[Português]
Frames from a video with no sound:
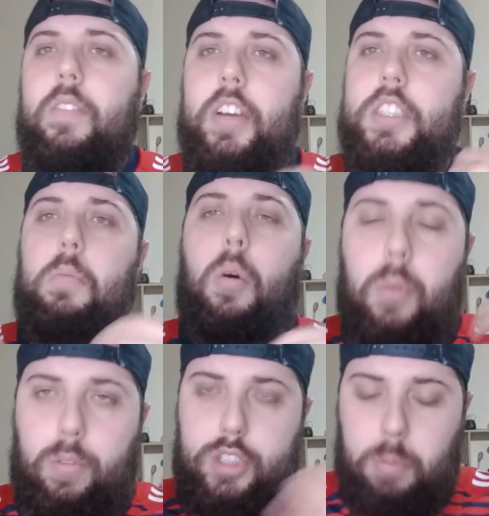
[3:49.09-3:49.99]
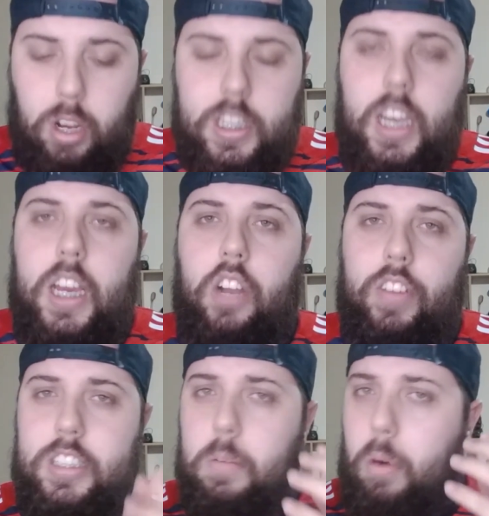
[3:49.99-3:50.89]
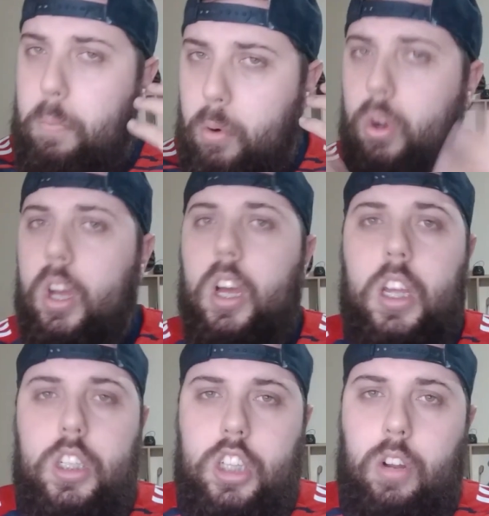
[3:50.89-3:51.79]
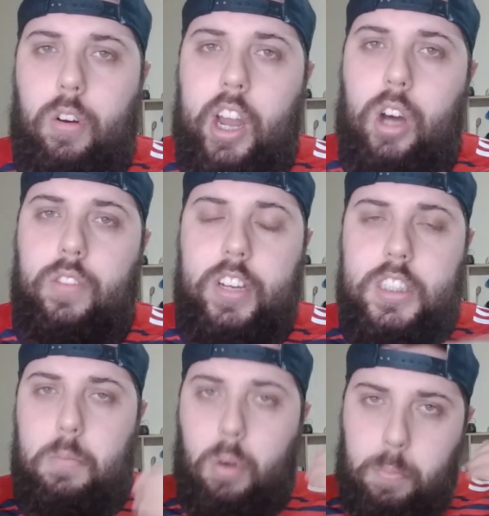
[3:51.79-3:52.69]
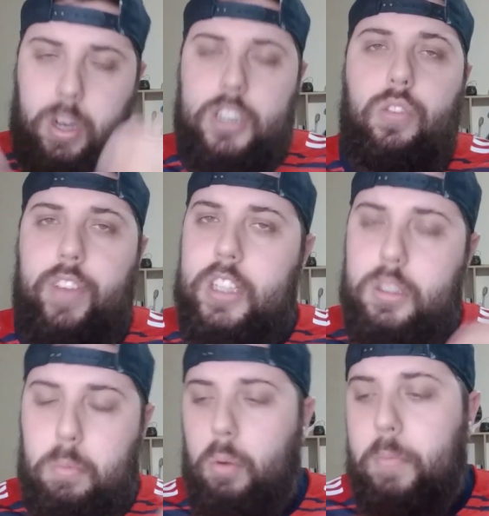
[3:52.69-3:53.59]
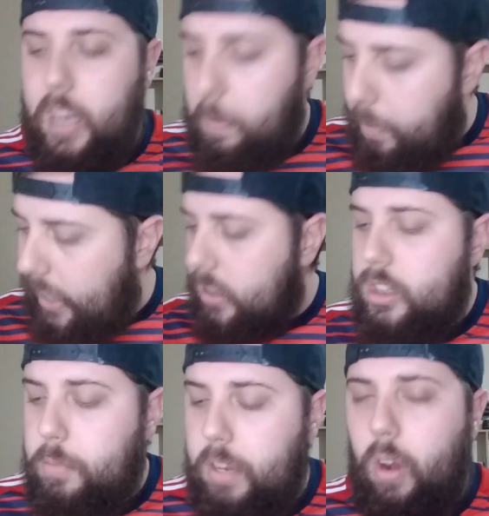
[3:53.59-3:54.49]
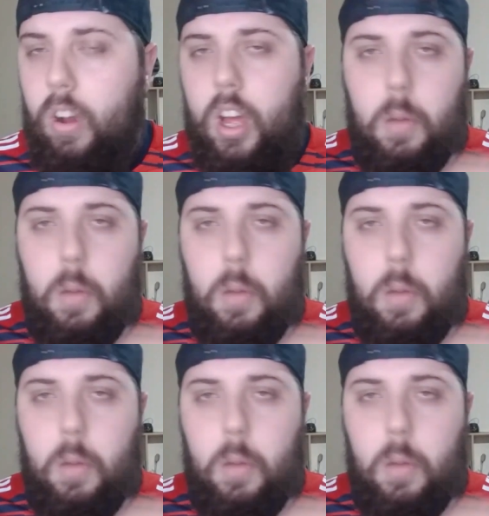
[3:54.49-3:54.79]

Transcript: vai ser bom pro futebol italiano, vai ser bom pro Cristiano Ronaldo, vai ser bom para Juventus, para o Milan, para Inter de Milão,